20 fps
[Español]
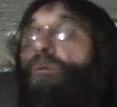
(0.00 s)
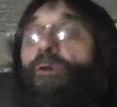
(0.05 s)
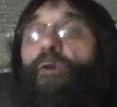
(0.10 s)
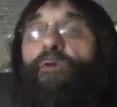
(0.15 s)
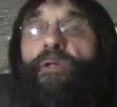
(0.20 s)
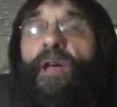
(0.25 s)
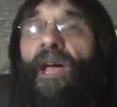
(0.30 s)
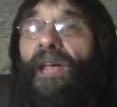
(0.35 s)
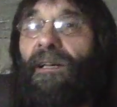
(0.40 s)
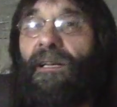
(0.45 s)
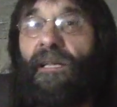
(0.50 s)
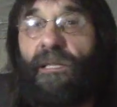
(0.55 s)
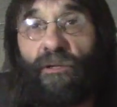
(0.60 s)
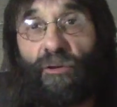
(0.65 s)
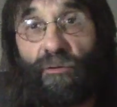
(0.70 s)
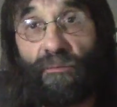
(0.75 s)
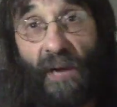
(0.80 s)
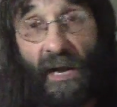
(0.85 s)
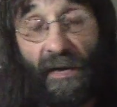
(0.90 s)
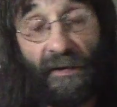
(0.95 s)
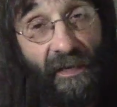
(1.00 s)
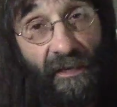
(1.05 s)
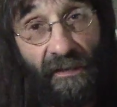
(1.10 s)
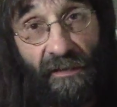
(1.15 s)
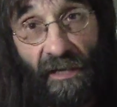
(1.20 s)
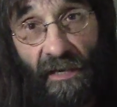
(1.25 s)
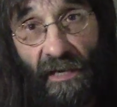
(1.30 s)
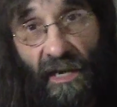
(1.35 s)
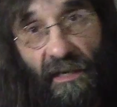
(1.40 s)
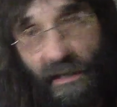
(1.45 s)
ondas
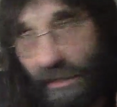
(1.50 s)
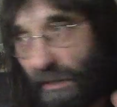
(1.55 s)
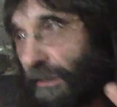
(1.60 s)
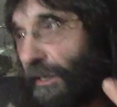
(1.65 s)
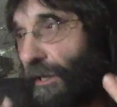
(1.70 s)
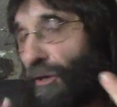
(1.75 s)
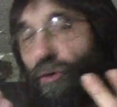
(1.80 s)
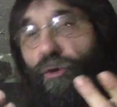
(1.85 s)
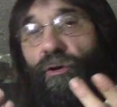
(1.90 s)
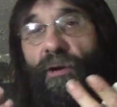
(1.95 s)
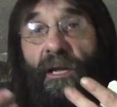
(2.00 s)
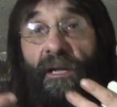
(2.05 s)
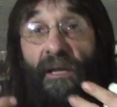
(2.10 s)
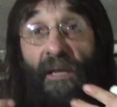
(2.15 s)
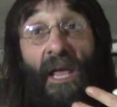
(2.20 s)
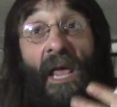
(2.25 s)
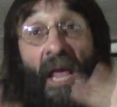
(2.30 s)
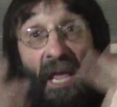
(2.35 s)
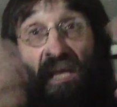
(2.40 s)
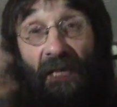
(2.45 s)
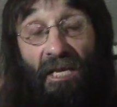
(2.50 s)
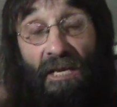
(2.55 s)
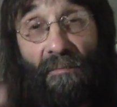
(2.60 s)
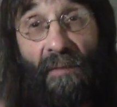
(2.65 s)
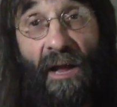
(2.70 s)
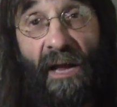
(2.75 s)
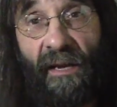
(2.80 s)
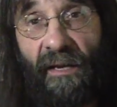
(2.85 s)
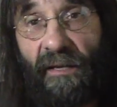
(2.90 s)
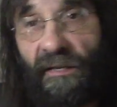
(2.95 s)
electromagnéticas, que recoge
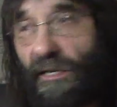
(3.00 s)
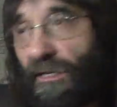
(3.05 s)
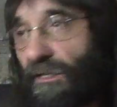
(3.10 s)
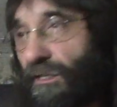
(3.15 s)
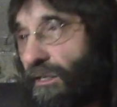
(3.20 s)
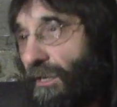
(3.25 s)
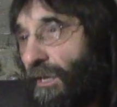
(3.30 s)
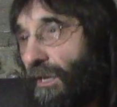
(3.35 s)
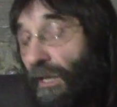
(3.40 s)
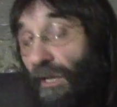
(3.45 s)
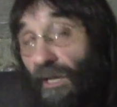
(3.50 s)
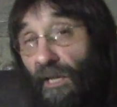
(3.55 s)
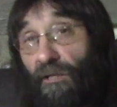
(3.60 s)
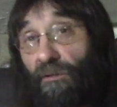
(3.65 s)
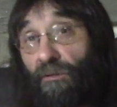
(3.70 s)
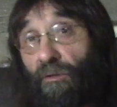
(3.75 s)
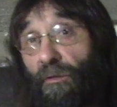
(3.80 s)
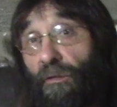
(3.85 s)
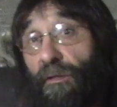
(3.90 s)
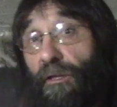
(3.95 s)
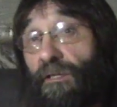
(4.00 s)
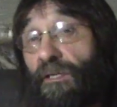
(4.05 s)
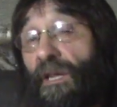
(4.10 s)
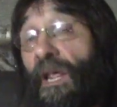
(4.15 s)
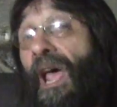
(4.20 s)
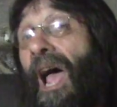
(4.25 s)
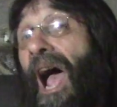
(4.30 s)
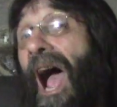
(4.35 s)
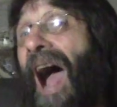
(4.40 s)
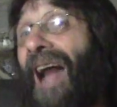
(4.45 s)
imágenes. Entonces,
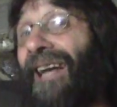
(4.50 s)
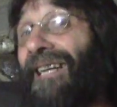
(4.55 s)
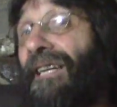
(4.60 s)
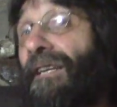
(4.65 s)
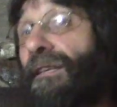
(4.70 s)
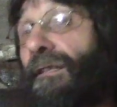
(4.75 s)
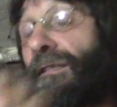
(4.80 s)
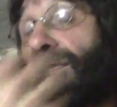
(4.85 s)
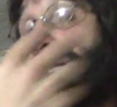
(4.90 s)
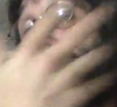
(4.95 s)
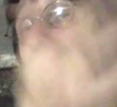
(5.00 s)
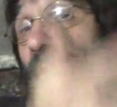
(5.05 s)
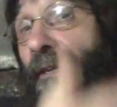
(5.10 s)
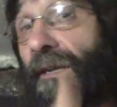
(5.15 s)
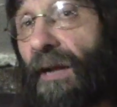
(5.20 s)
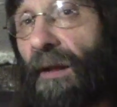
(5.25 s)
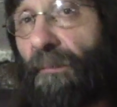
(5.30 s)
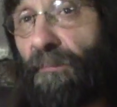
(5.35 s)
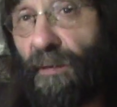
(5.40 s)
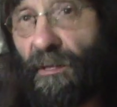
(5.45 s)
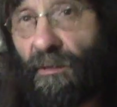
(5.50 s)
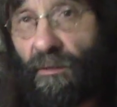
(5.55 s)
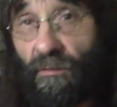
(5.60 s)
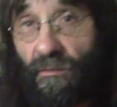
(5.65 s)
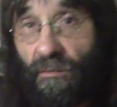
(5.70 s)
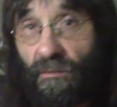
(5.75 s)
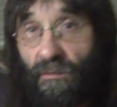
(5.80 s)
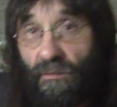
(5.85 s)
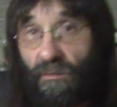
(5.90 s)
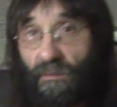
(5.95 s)
al ir tan
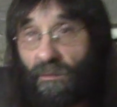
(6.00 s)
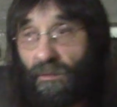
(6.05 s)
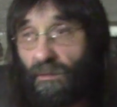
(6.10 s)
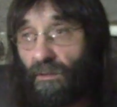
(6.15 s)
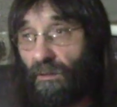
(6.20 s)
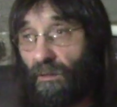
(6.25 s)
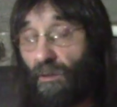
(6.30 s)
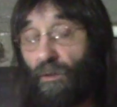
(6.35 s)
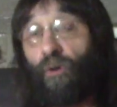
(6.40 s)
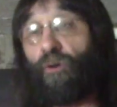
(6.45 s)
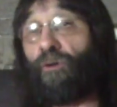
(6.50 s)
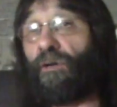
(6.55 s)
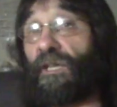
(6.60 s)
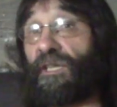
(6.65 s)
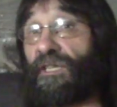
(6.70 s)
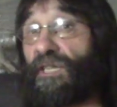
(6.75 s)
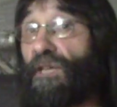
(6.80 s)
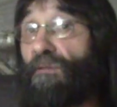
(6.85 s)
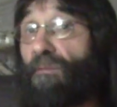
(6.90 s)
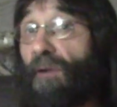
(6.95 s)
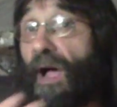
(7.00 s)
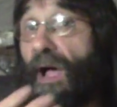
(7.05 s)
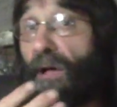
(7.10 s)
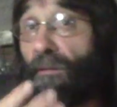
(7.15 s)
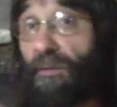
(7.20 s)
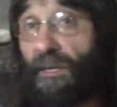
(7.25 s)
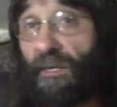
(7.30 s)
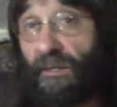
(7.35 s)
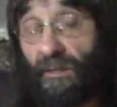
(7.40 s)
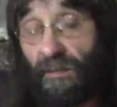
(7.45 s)
rápido, lo que sí va a
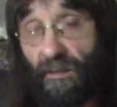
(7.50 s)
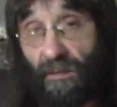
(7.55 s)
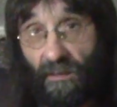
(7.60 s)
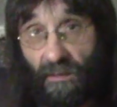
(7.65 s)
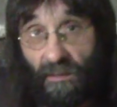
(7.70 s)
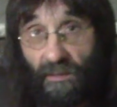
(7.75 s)
ver